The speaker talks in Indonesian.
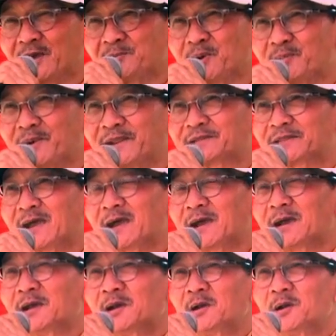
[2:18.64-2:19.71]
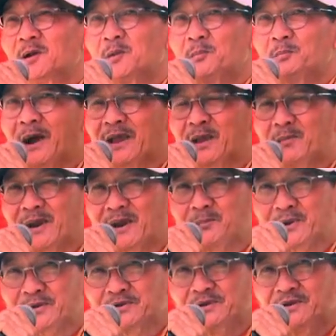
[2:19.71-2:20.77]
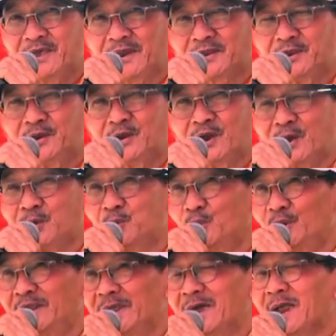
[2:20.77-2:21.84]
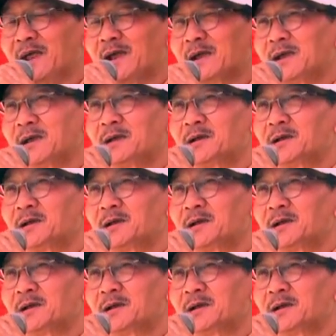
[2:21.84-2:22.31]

dengan pemerintah, bagaimana bersinergi dengan dunia,